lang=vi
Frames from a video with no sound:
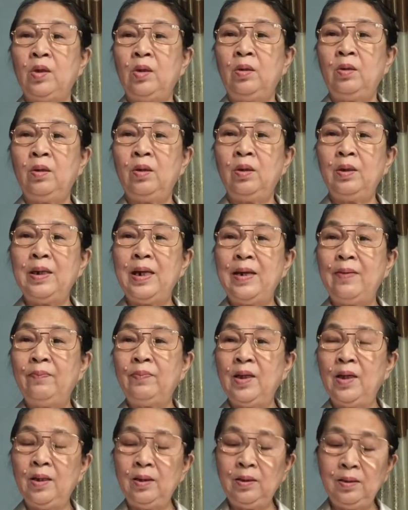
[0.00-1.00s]
nó đem
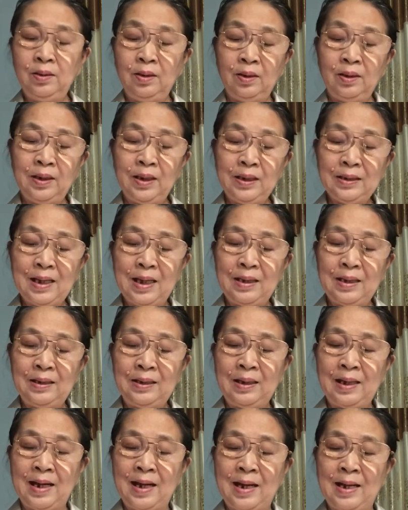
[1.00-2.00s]
đến những cái tai
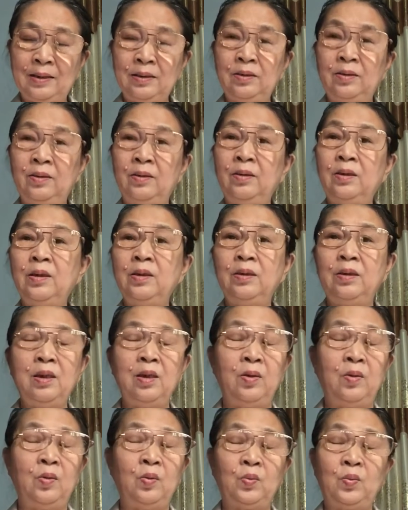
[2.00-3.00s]
nạn những cái
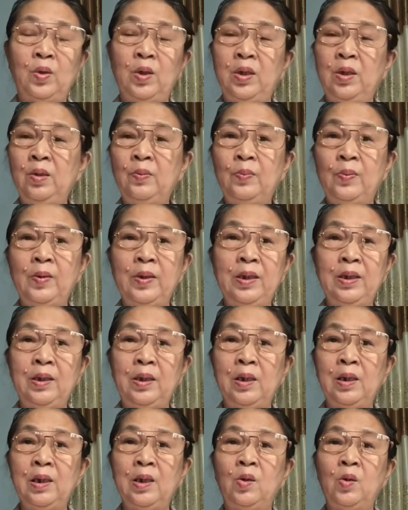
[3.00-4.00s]
điều thị phi
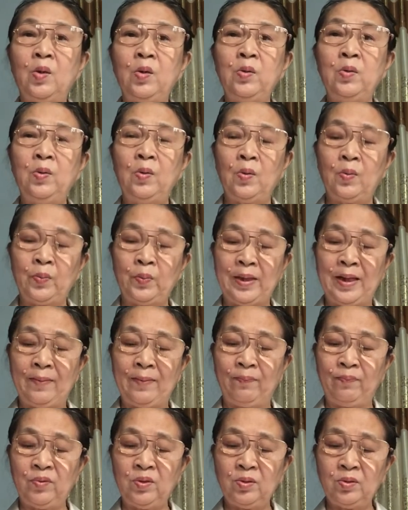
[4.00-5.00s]
nghĩa là nó dồn dập
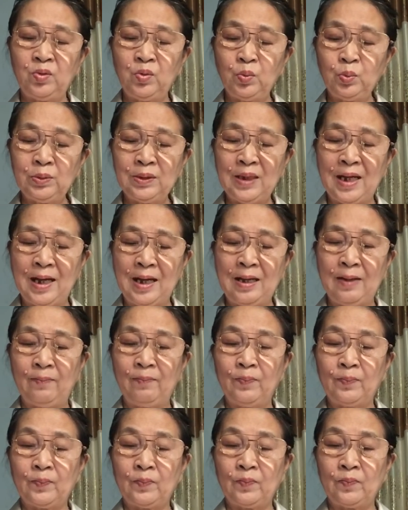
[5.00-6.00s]
cho chúng ta
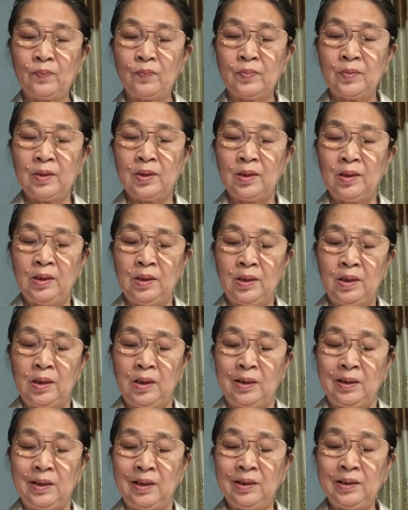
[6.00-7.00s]

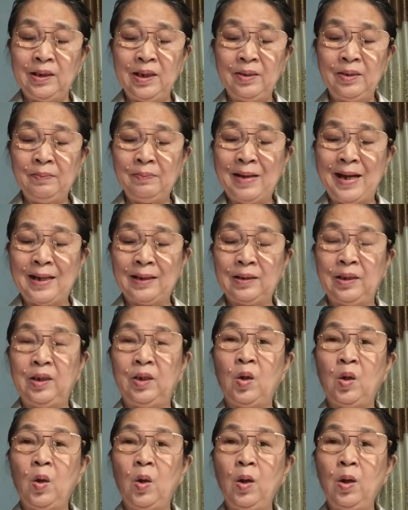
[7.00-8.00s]
thì tiền bạc thì
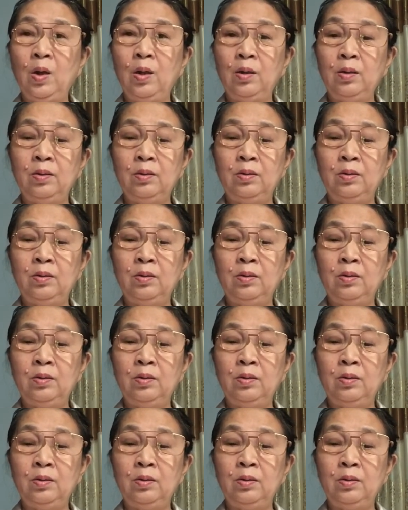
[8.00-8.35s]
có